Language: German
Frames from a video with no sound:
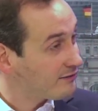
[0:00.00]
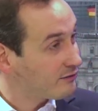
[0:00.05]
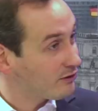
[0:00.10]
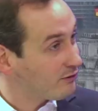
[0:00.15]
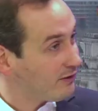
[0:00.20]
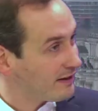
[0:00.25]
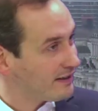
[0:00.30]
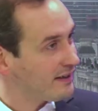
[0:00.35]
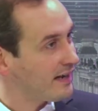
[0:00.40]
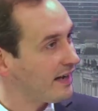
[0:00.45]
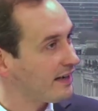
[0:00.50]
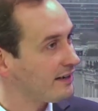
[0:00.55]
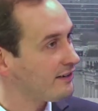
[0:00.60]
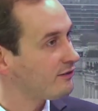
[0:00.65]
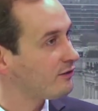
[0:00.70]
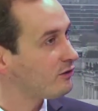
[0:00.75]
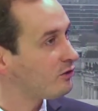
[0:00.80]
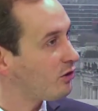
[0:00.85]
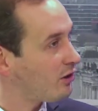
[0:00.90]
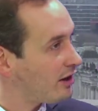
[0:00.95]
Was war denn eigentlich
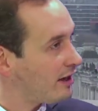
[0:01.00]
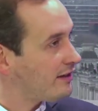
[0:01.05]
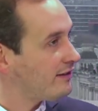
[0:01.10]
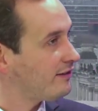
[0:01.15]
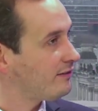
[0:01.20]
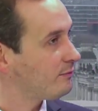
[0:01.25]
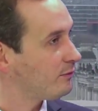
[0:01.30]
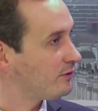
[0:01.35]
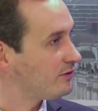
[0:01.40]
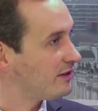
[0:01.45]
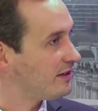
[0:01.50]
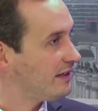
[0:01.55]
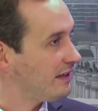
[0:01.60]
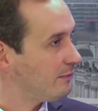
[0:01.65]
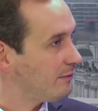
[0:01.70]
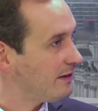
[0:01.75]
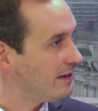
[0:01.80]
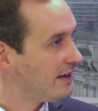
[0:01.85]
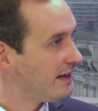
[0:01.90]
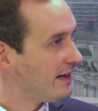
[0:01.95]
so toll an diesem
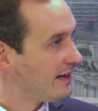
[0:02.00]
Unternehmen,